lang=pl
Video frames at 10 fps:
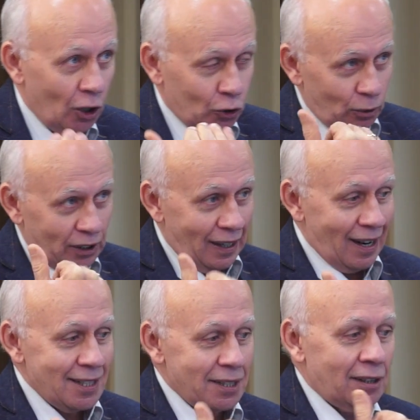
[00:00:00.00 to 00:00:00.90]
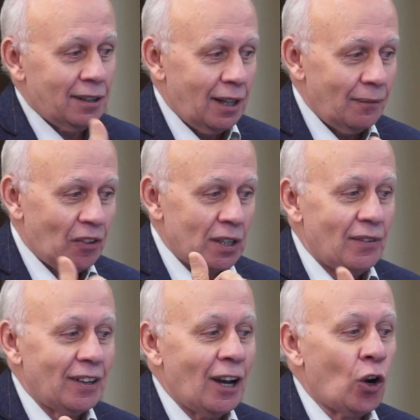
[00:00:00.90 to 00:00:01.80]
który gasi te tak
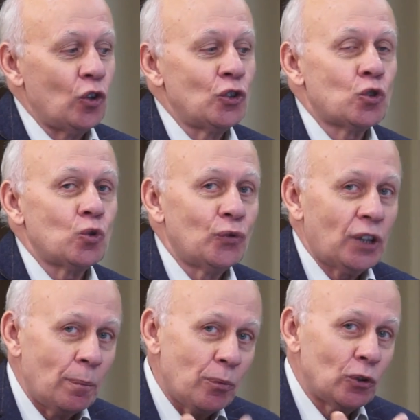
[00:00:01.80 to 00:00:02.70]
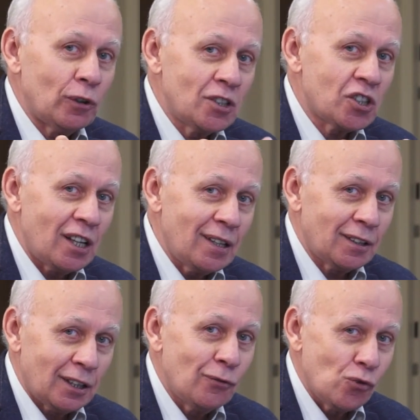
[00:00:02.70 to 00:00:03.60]
zwane końcówki podłączenia
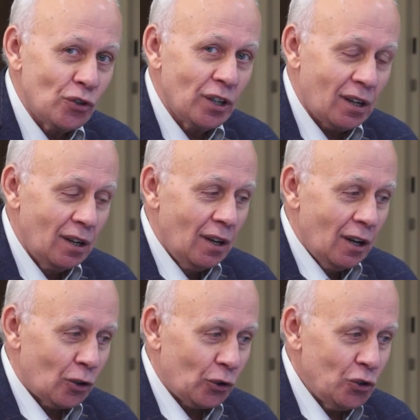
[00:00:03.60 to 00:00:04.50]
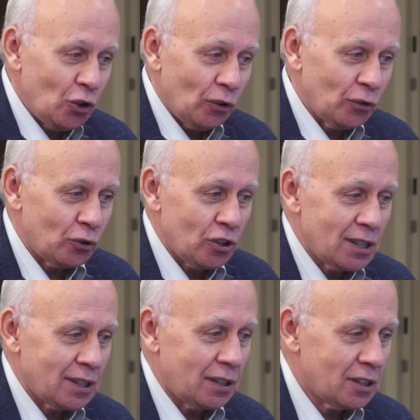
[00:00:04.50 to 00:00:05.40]
tych wolnych rodników do
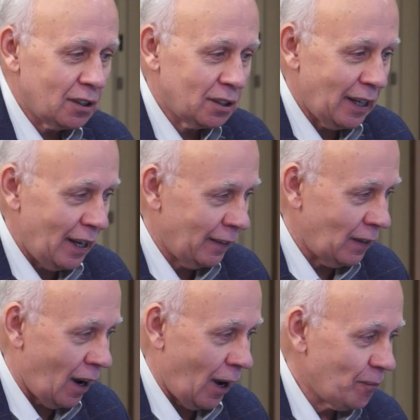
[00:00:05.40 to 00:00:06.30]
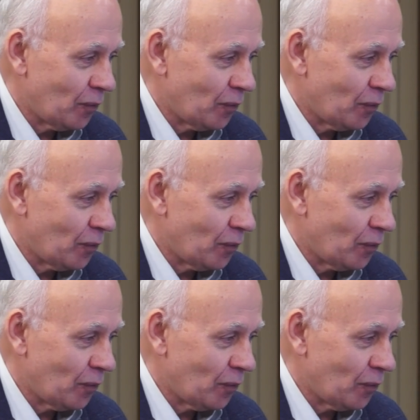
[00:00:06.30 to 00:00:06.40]
cząsteczek DNA.